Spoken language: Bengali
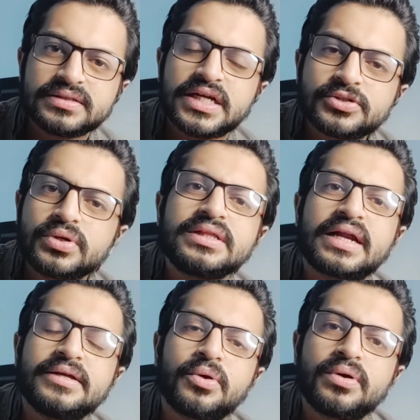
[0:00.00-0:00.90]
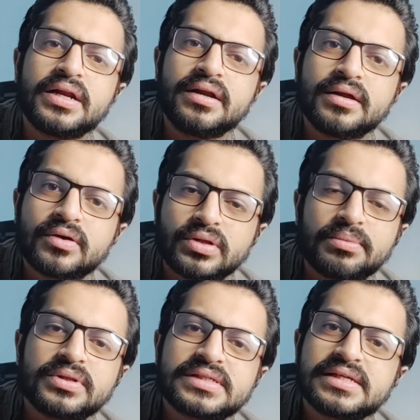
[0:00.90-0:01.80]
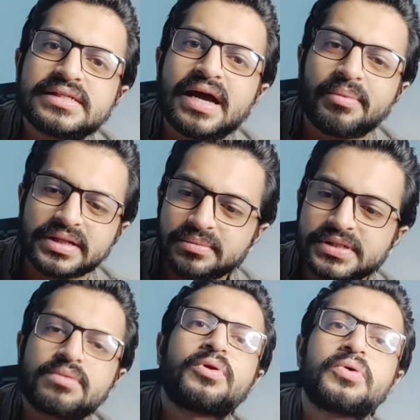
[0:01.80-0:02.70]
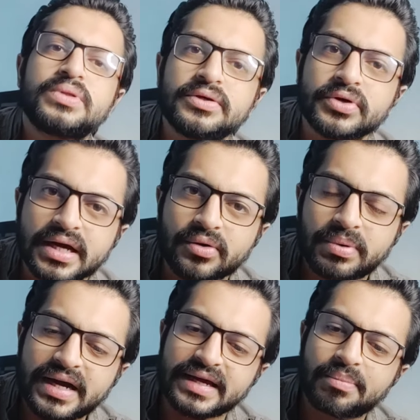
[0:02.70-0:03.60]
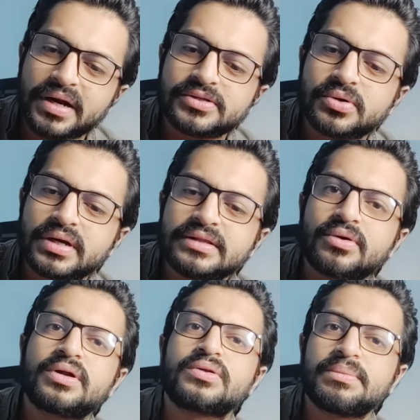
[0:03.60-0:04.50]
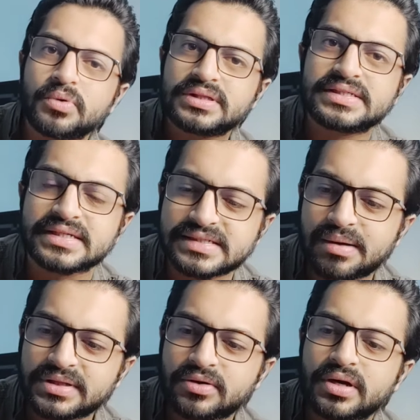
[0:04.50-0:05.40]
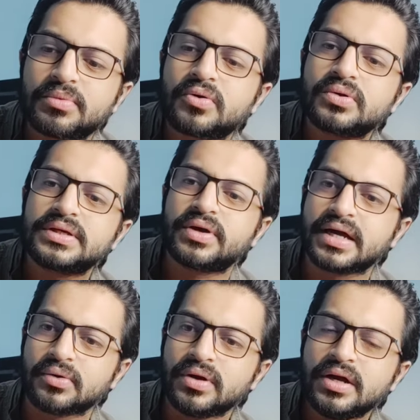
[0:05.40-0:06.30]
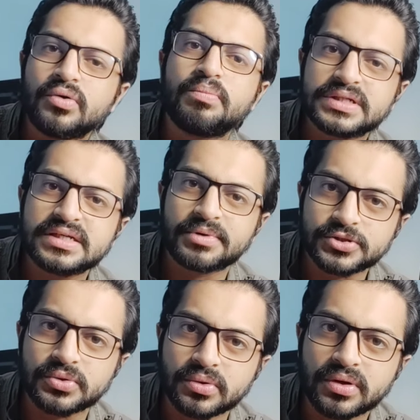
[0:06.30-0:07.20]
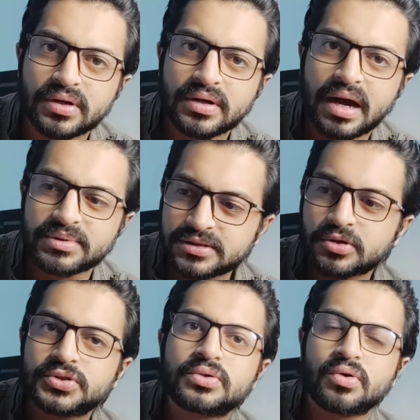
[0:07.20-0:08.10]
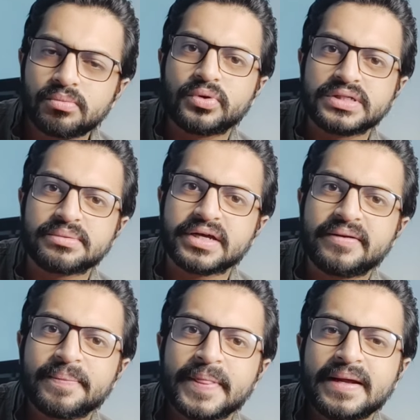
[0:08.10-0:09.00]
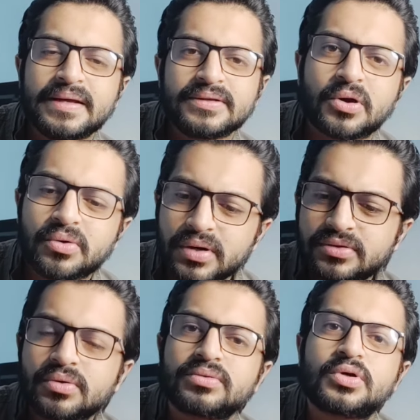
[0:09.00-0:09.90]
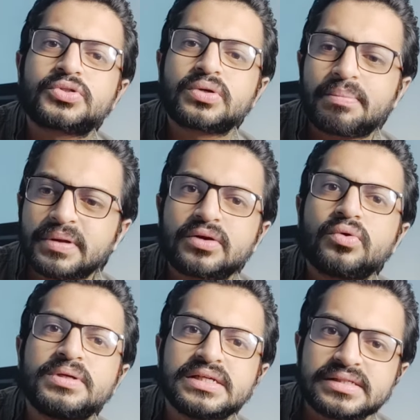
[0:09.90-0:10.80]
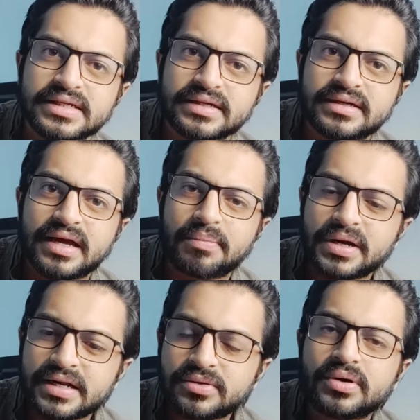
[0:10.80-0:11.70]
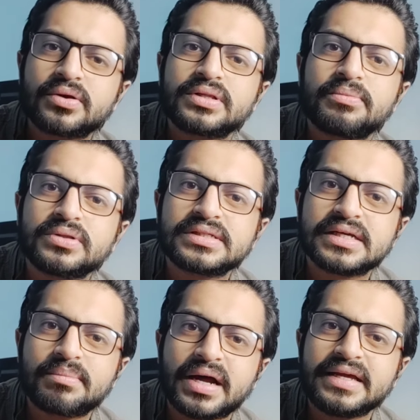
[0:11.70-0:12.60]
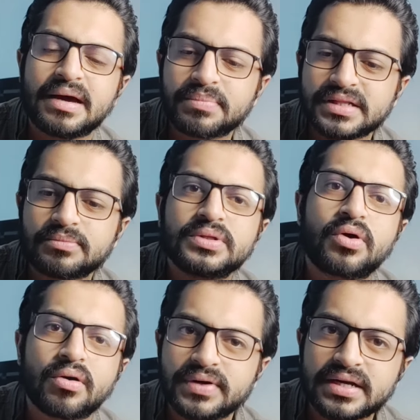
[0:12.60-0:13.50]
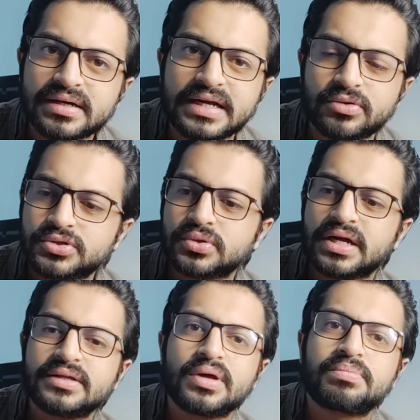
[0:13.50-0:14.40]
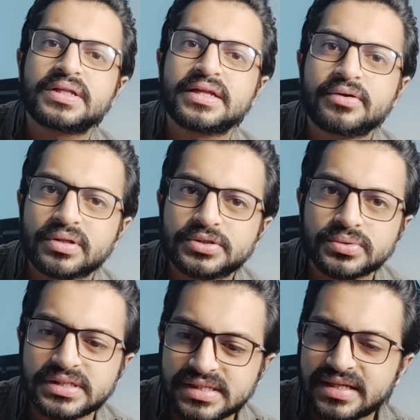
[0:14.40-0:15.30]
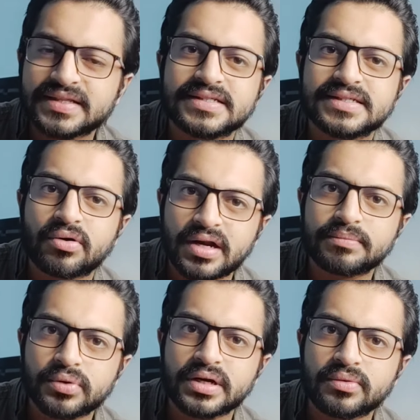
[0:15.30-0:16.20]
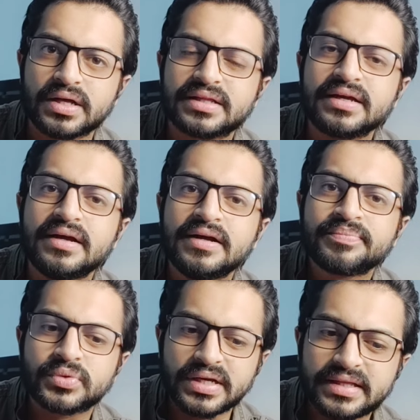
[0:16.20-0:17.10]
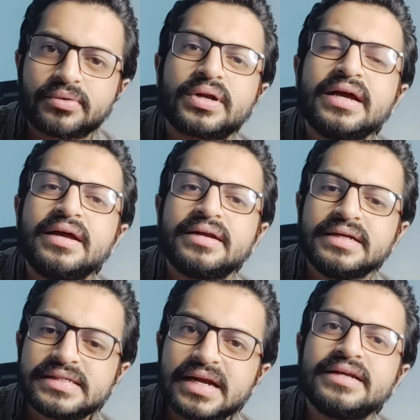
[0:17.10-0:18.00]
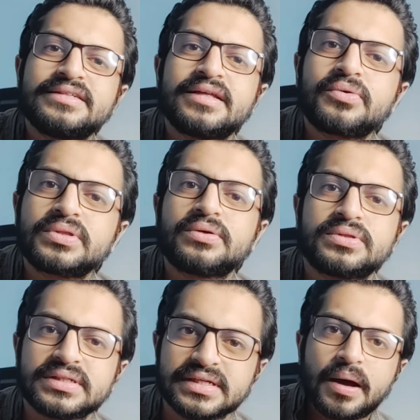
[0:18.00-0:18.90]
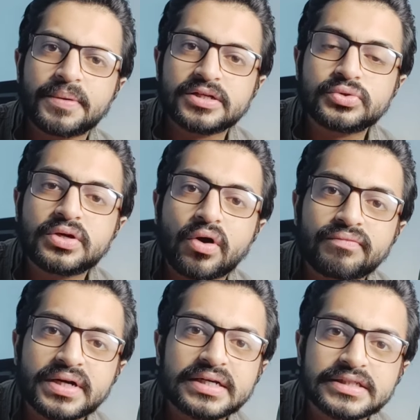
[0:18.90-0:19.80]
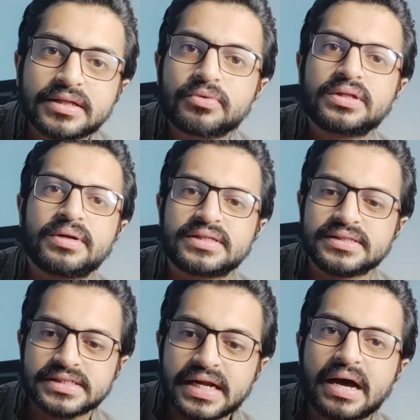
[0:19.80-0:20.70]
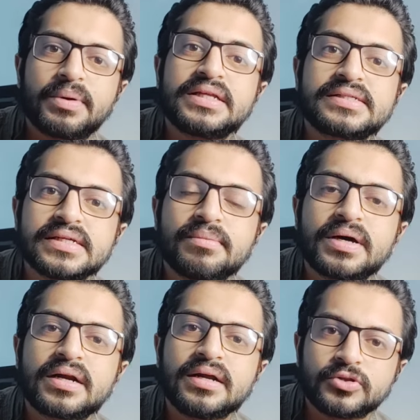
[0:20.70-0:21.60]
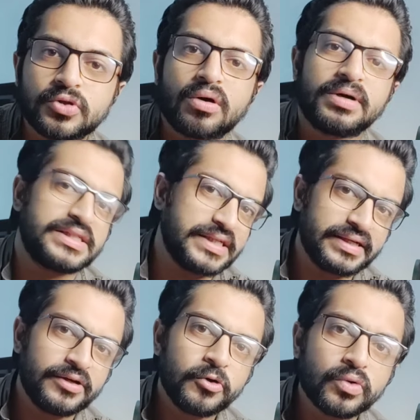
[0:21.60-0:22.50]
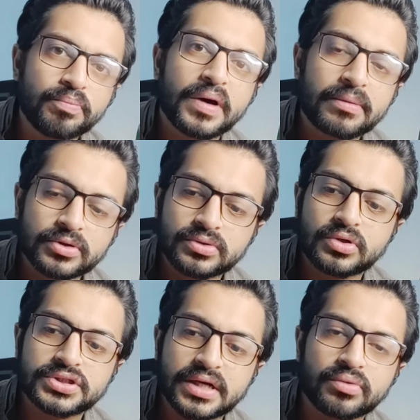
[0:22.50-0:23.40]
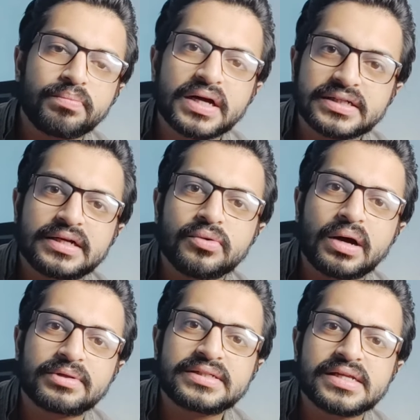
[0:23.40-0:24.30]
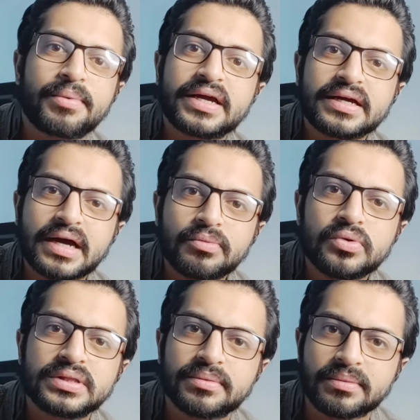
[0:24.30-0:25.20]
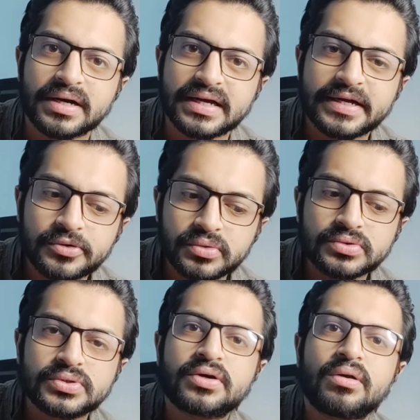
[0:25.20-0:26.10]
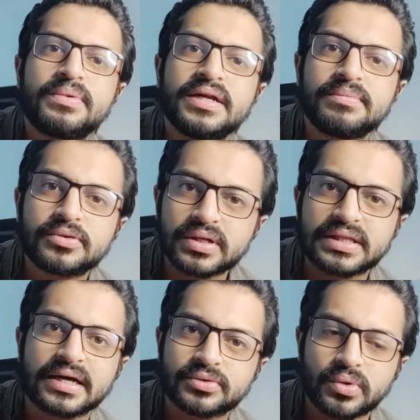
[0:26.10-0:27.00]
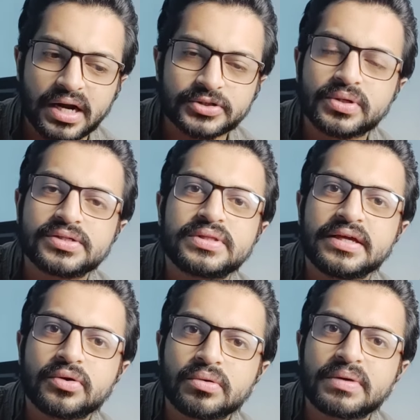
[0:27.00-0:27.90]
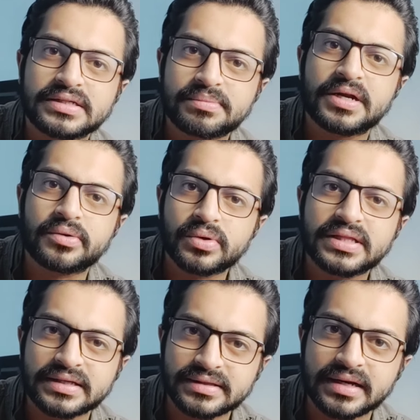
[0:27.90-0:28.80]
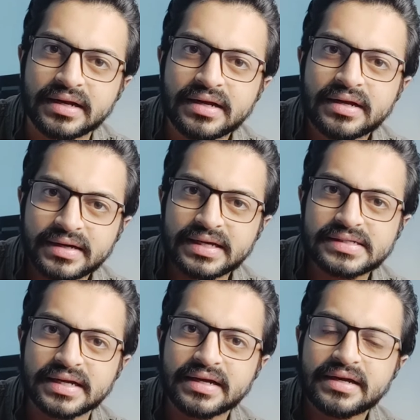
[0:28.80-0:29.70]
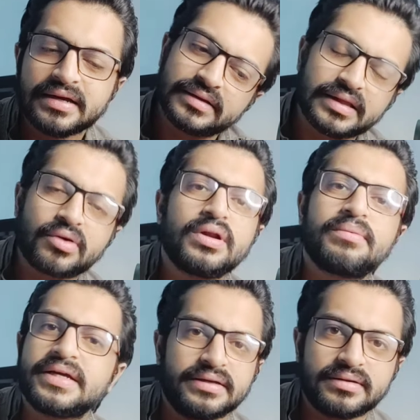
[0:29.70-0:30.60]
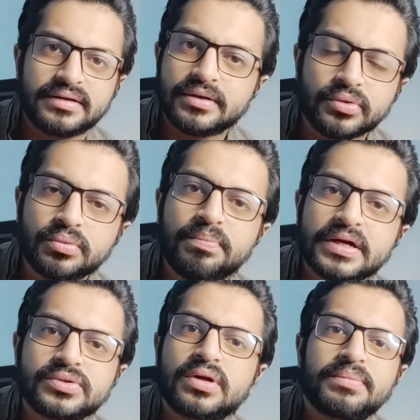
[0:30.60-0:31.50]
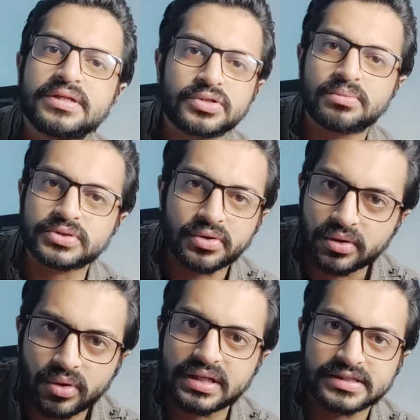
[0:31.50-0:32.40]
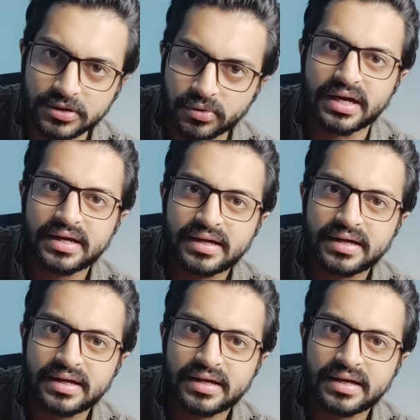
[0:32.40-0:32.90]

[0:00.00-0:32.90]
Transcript: যার জন্য তারা এই ধরনের কথা বলতেছে যে আমাদের বিশাল বড় ক্ষতি হয়ে গেল ভাই আপনারা যখন এই ধরনের কথা বলতেছেন যে আমাদের অনেক বড় ক্ষতি হয়ে গেল হুব্বা সিনেমার জন্য আমাদের দর্শক কম হয়ে যাবে তখনই তো দর্শক আপনাদের কমে যাচ্ছে আপনারা এই ধরনের কথা বলতেছেন মানেই আপনাদের মধ্যে কনফিডেন্ট নেই দর্শকরা কিন্তু আপনাদের এই কথা শুনতেছে দেখতেছে অনলাইন পোর্টালগুলোতে তো এতে করে নিজেরাই নিজেদের ক্ষতি করতেছেন আপনারা যদি কনফিডেন্টের সাথে বলতে পারতেন যে না আমাদের সিনেমার দম আছে হুব্বার মতো দশটা হুব্বা আসলেও আমাদের সিনেমাকে কাবু করতে পারবে না এইটুকু যদি কনফিডেন্ট ভিতরে থাকতো আর আসলে যদি এরকম কাজ আপনারা করে থাকতেন ঠিক আছে তাহলে ভাই এই হুব্বার জন্য আপনাদের সমস্যা হওয়ার কথা ছিল না